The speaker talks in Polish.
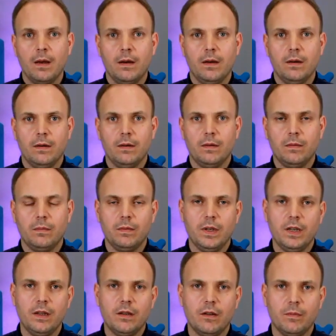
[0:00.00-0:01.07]
E,
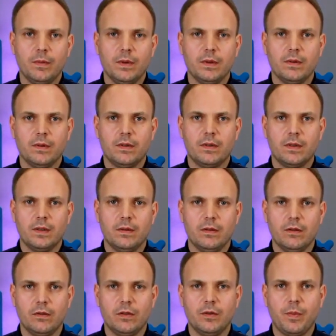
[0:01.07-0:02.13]
innym z
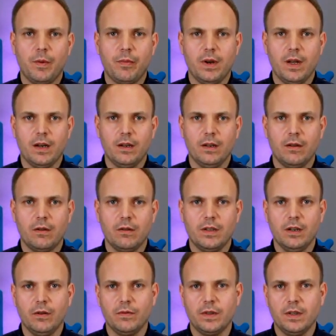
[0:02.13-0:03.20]
dosyć popularnych
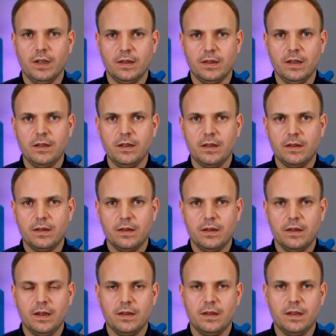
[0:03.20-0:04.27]
rodzajów synestezji jest
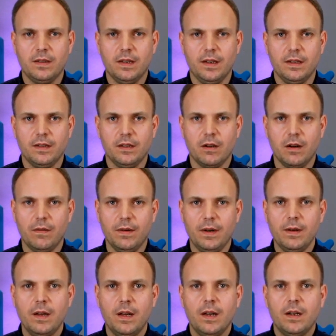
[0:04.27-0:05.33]
synestezja
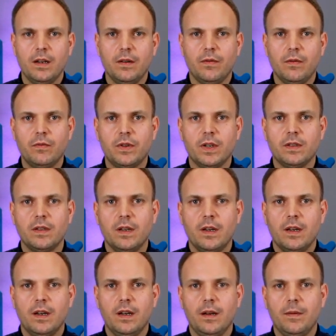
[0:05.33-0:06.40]
językowa i wówczas
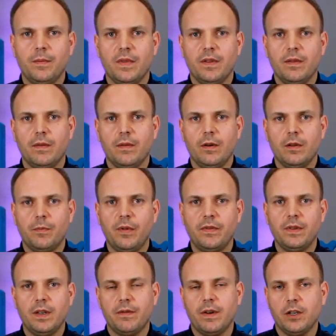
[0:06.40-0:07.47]

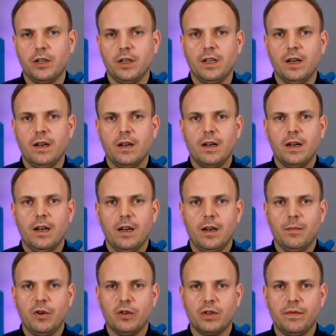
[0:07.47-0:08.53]
odpowiednie wrażenia
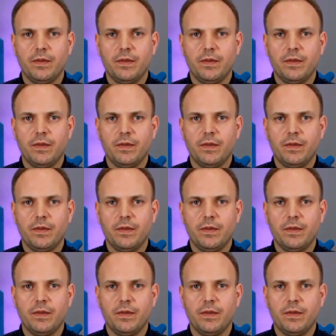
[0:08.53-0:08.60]
może